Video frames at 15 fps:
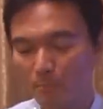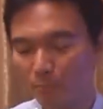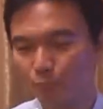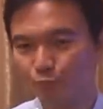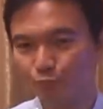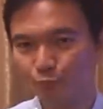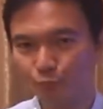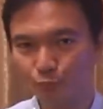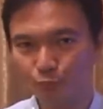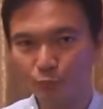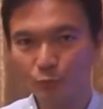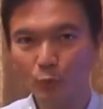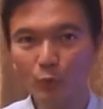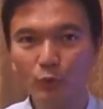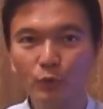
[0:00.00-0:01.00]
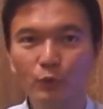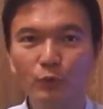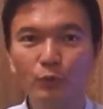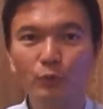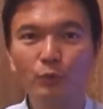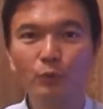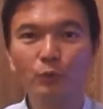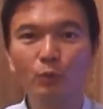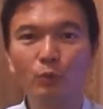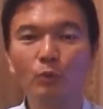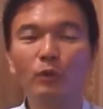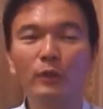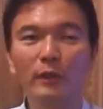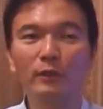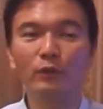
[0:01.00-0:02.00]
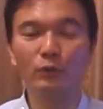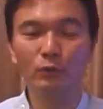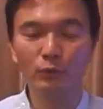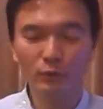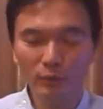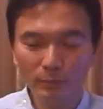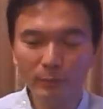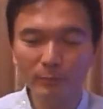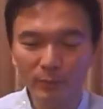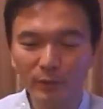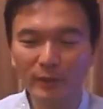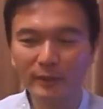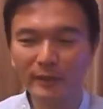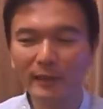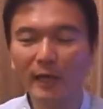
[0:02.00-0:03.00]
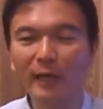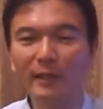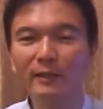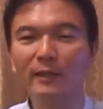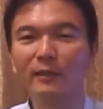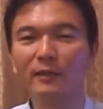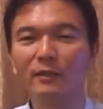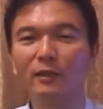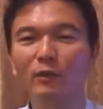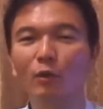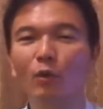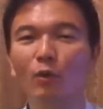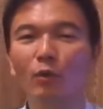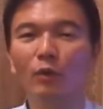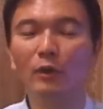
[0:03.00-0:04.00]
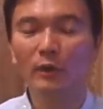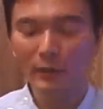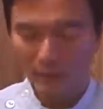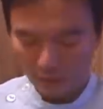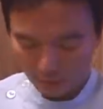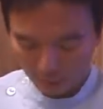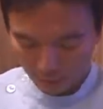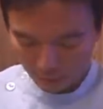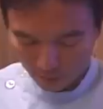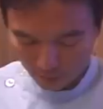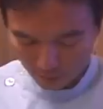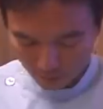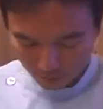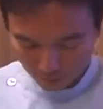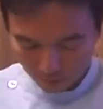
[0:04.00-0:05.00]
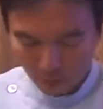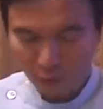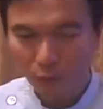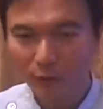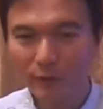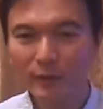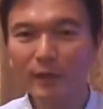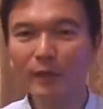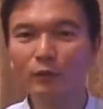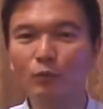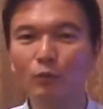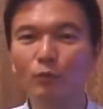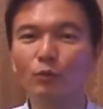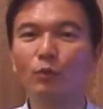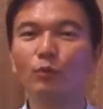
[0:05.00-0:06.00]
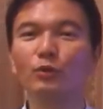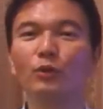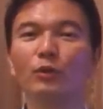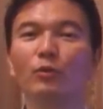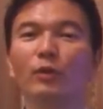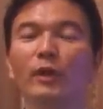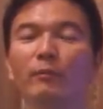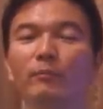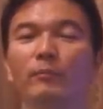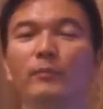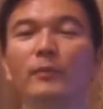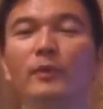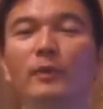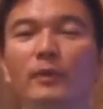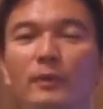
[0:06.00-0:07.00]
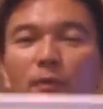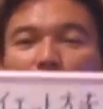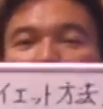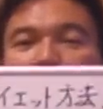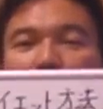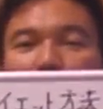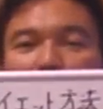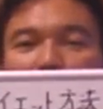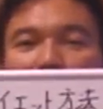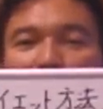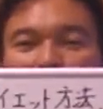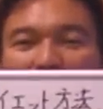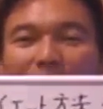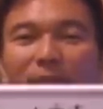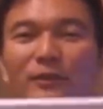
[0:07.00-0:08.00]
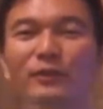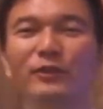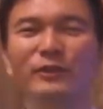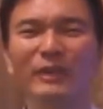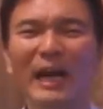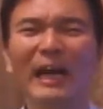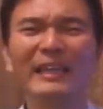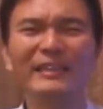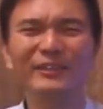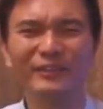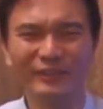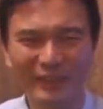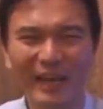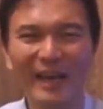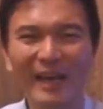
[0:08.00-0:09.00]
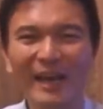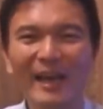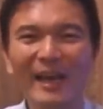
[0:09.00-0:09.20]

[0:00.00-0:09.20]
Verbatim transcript: うんということでずいぶん昔に流行ったんですけど、えー、単色系ダイエットの特徴でこれやっぱり辛いっすね